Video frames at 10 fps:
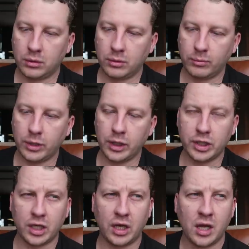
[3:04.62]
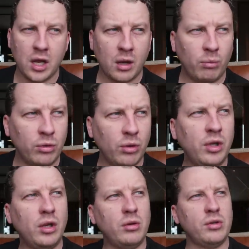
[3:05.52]
багажа.
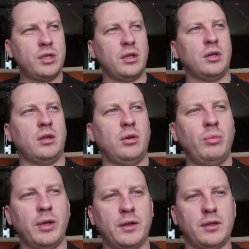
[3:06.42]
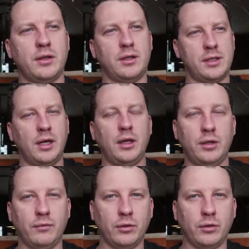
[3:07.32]
Многие люди э, любят, э, знаете,